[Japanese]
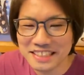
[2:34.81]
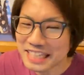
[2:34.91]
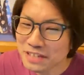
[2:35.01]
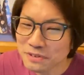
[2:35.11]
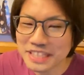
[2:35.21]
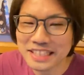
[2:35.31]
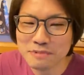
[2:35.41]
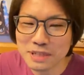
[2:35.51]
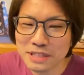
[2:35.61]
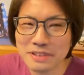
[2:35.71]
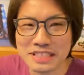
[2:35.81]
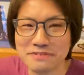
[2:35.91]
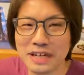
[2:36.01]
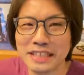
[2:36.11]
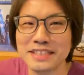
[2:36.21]
何を着てたかまでは
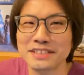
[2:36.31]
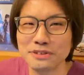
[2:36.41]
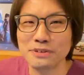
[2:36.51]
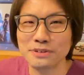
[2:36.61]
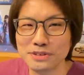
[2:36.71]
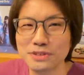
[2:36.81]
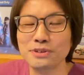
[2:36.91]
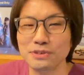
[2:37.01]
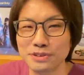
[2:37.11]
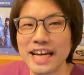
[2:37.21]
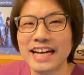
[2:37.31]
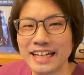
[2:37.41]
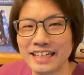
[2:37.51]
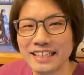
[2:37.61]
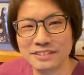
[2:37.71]
分かんないですけど、ちょっとグレーが
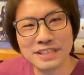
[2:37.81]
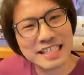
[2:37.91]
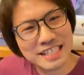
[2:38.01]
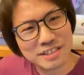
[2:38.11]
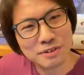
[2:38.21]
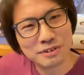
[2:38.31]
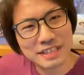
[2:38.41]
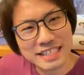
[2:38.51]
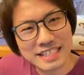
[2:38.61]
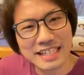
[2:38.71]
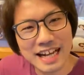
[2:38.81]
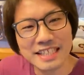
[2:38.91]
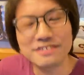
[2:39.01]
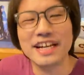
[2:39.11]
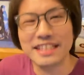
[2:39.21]
グレー白に近
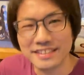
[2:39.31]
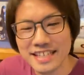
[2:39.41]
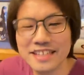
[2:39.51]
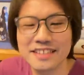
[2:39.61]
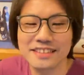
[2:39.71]
いグレーですね。